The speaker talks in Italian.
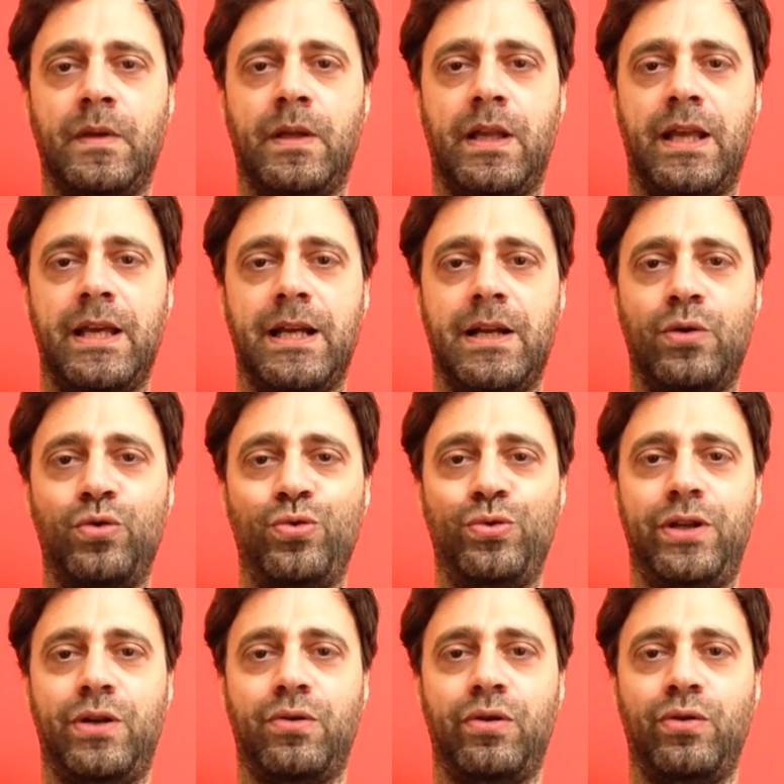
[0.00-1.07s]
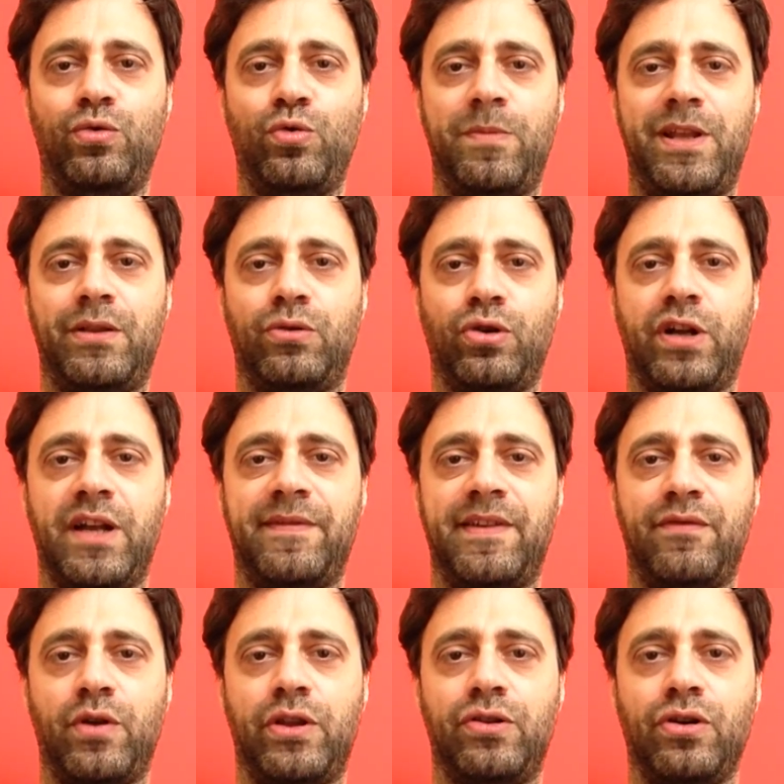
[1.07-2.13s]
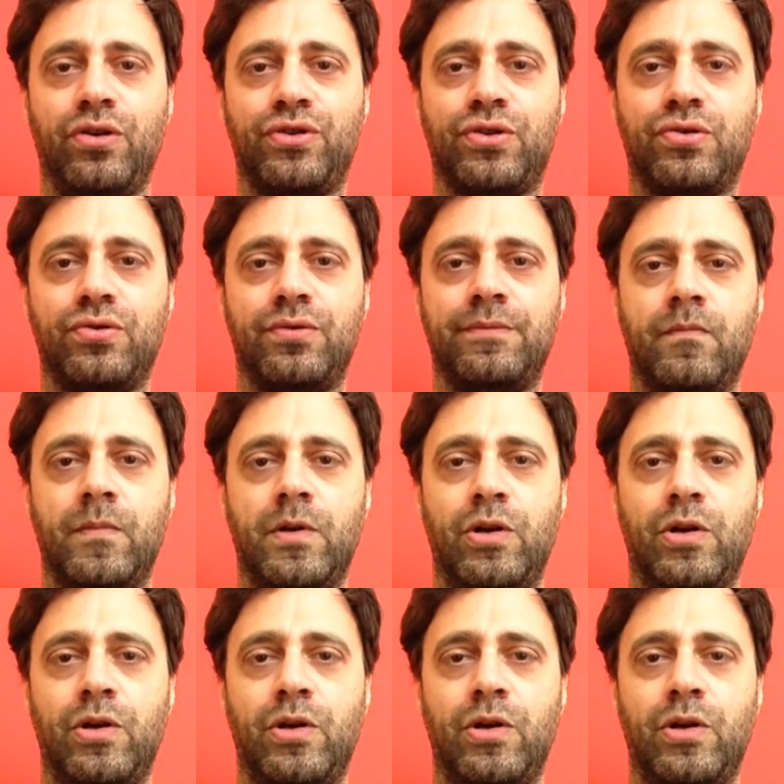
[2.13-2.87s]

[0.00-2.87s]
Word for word: che era l'unico indumento che avevo addosso.